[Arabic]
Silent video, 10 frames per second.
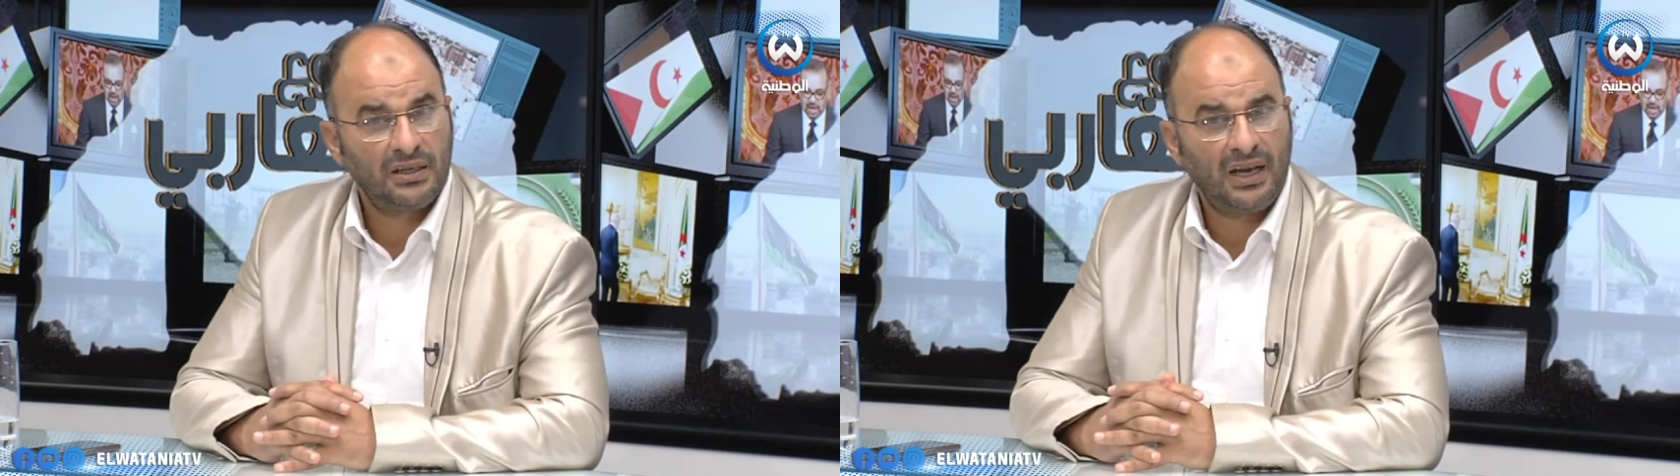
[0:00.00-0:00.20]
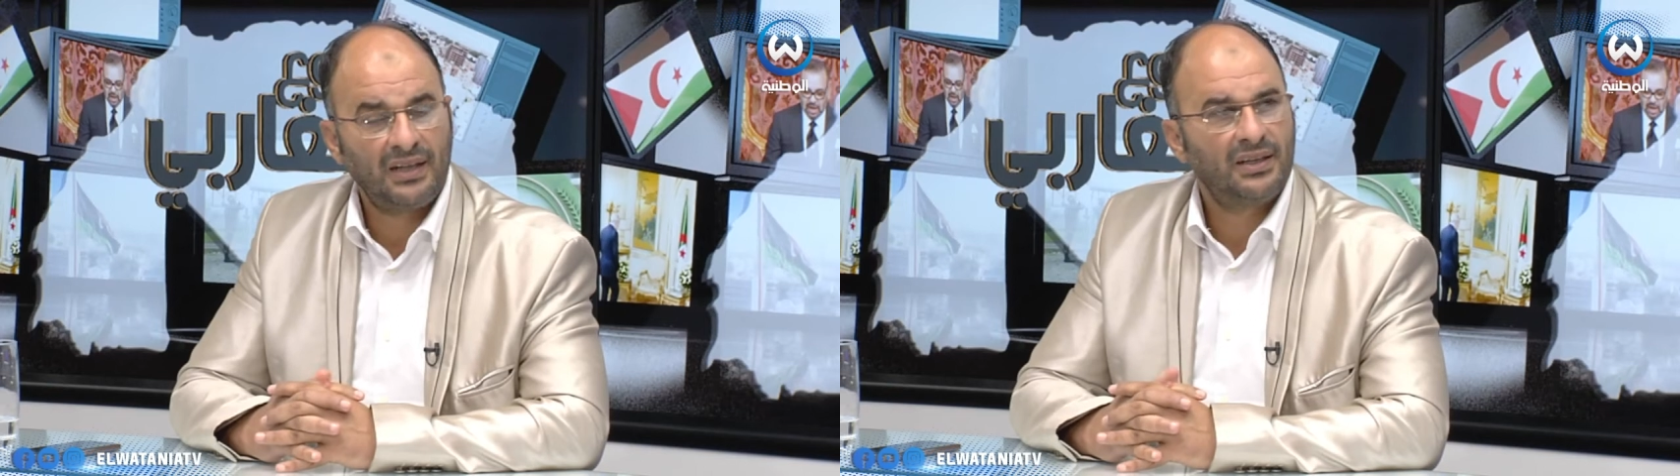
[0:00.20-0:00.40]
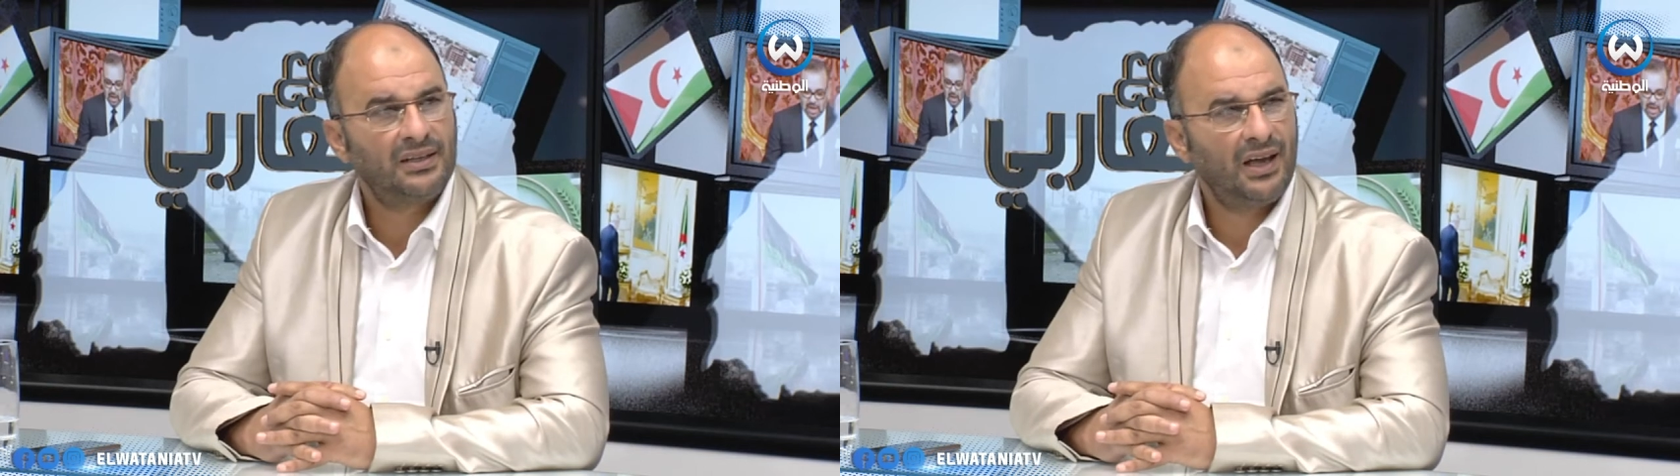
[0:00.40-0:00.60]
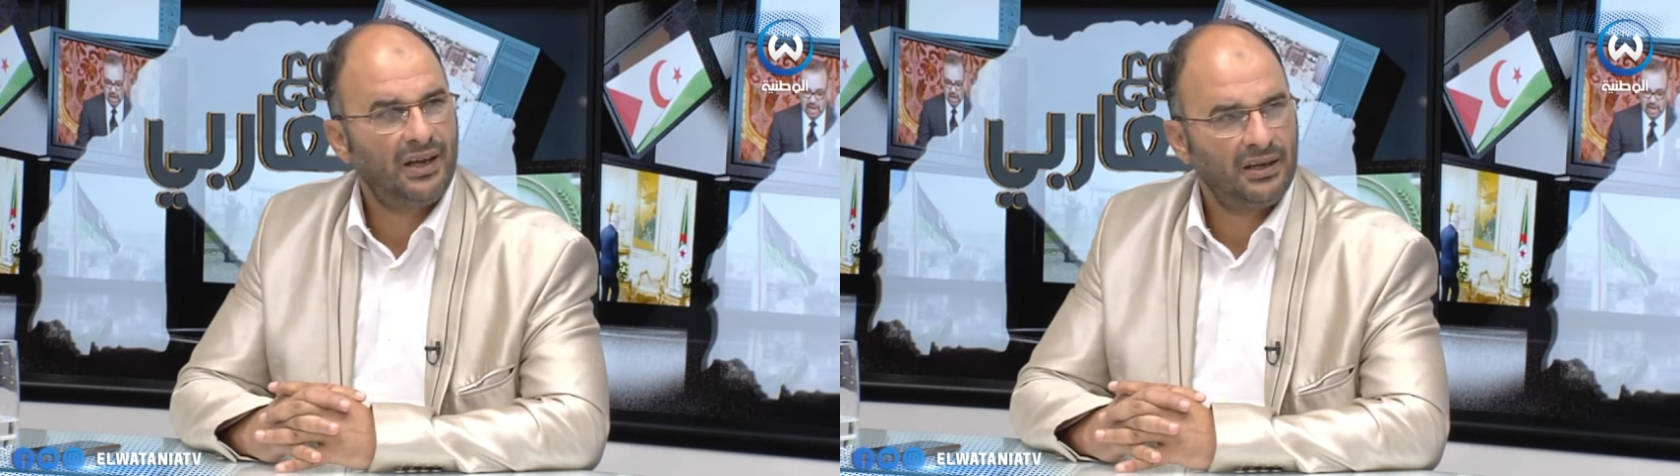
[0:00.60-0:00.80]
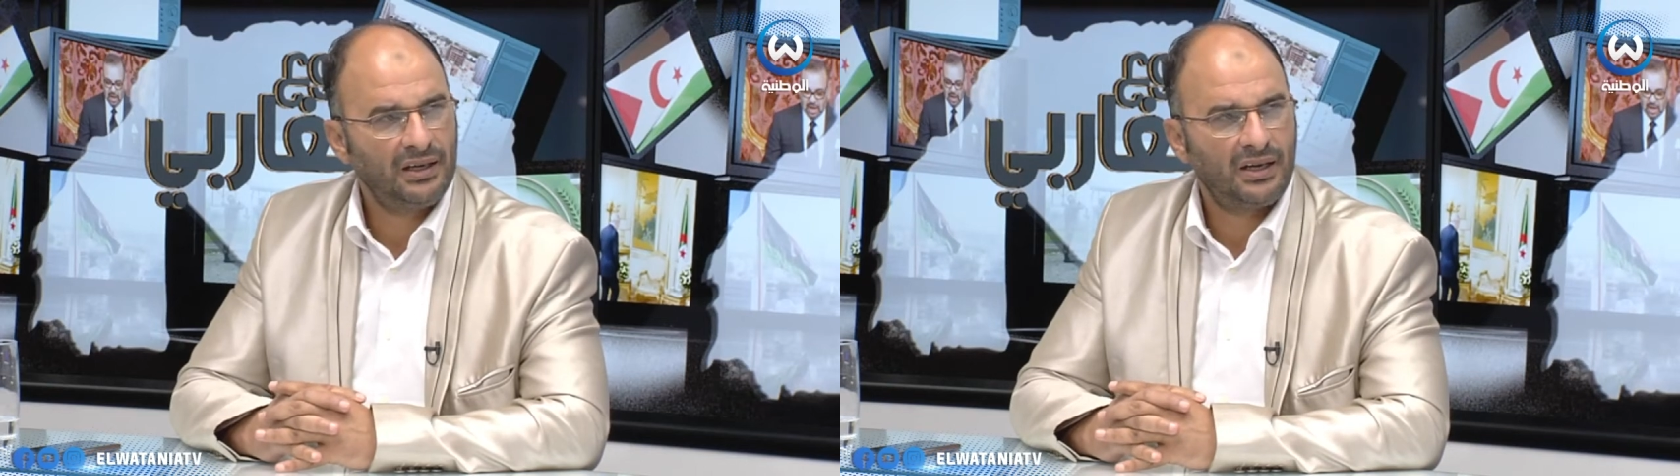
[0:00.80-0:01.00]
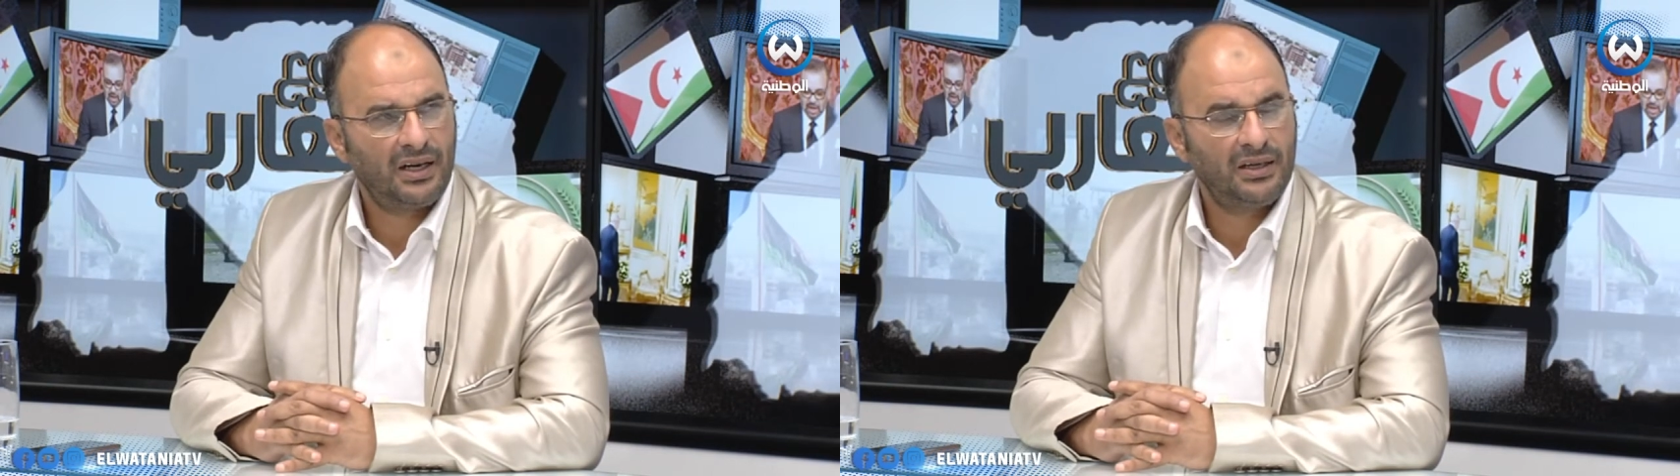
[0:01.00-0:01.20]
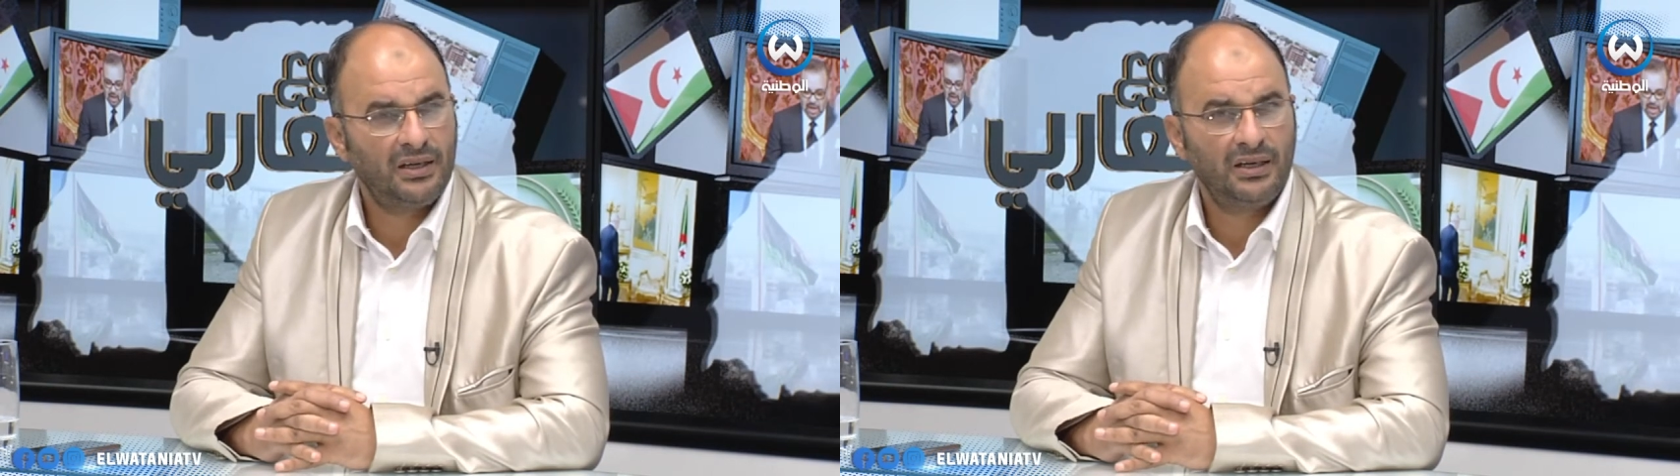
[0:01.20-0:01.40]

تحدث عن إيران